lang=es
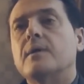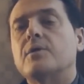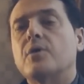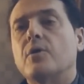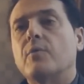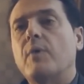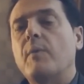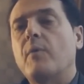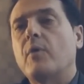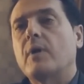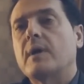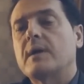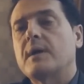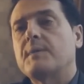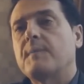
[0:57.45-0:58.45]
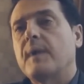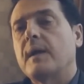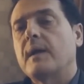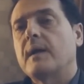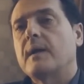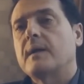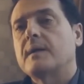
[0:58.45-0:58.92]
Son muy pocas las
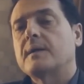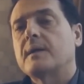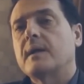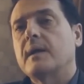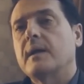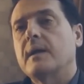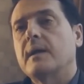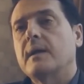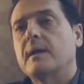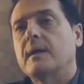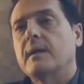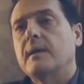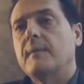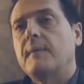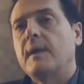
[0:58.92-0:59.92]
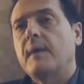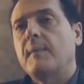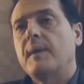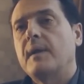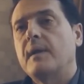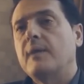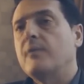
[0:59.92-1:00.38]
parejas que
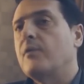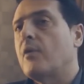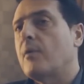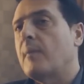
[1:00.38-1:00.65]
debidamente